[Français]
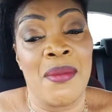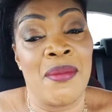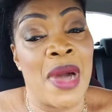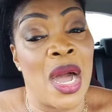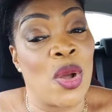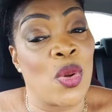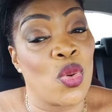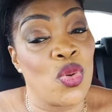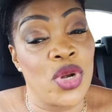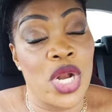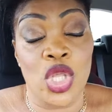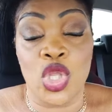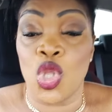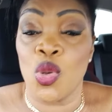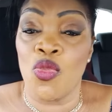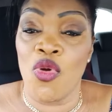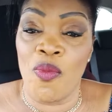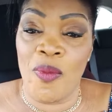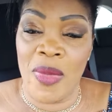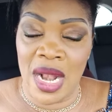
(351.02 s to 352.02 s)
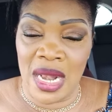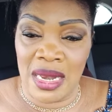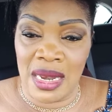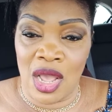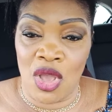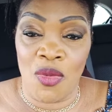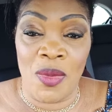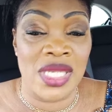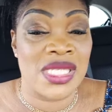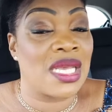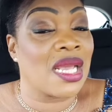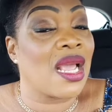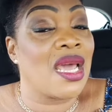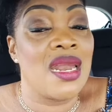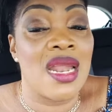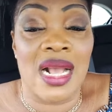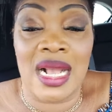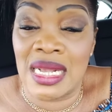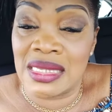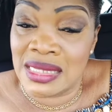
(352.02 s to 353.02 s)
banguna tout mon balina.
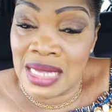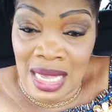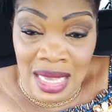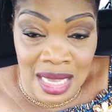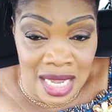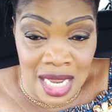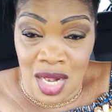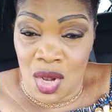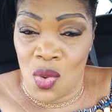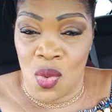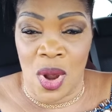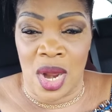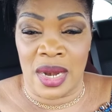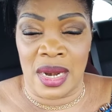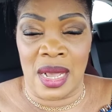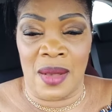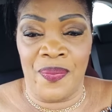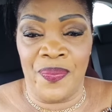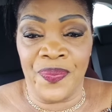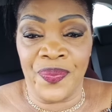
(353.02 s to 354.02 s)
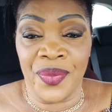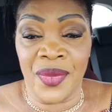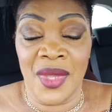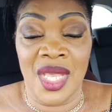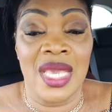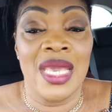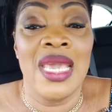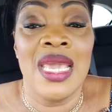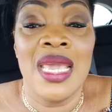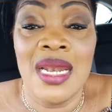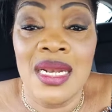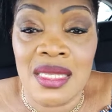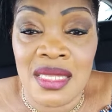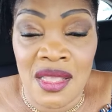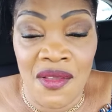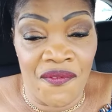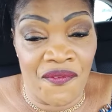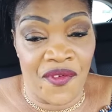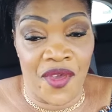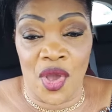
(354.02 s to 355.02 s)
Bazaka Nakata ilwana, Ils
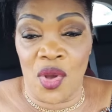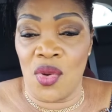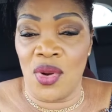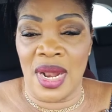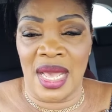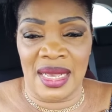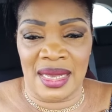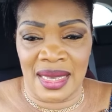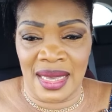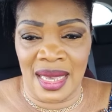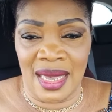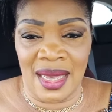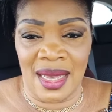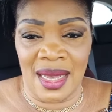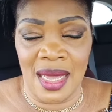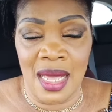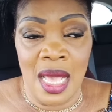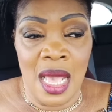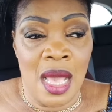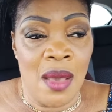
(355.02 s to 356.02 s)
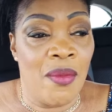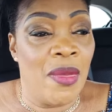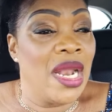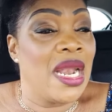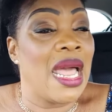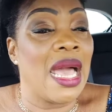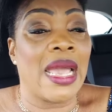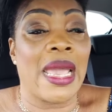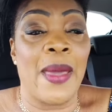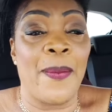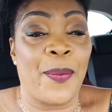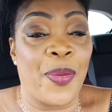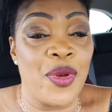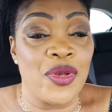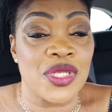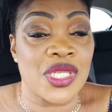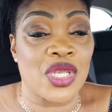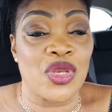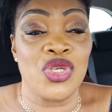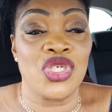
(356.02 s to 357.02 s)
te feront la guerre. Mais la
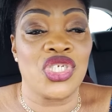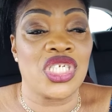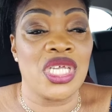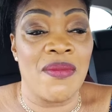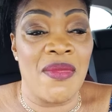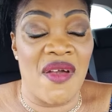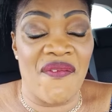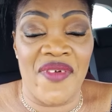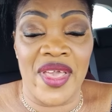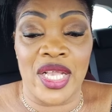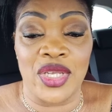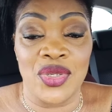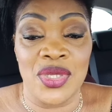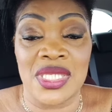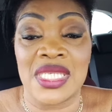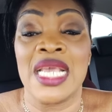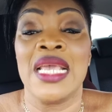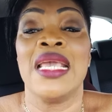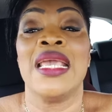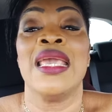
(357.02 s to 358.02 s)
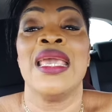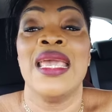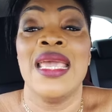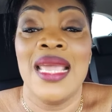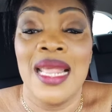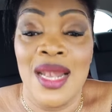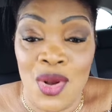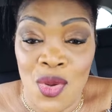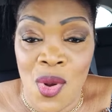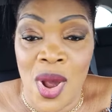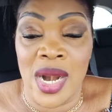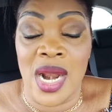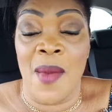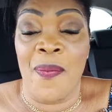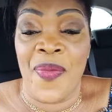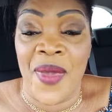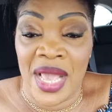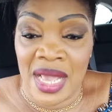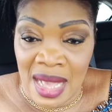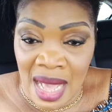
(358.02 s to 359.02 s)
réponse que j'aime avec Dieu,
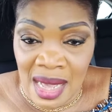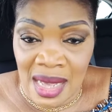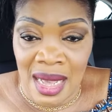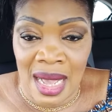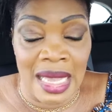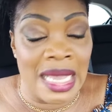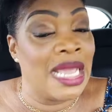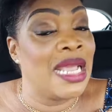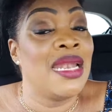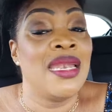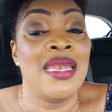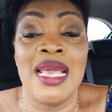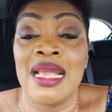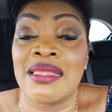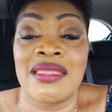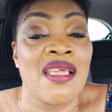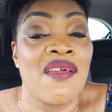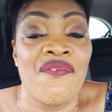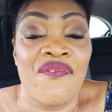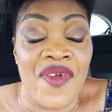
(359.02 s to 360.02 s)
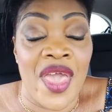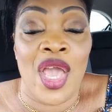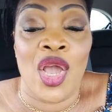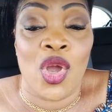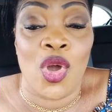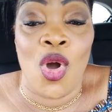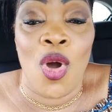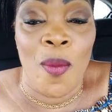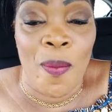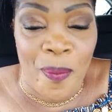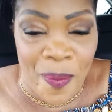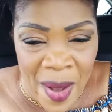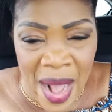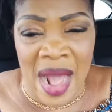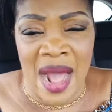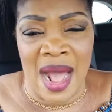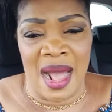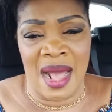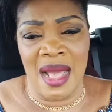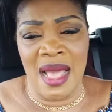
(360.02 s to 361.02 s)
c'est pekaka, Ils ne te vaincront
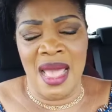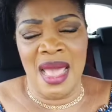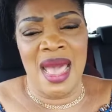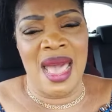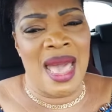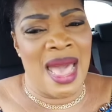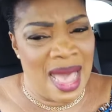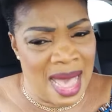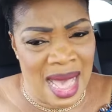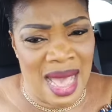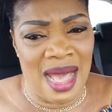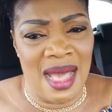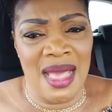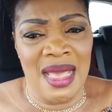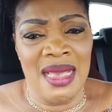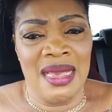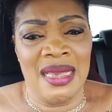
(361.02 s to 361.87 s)
pas. Ah,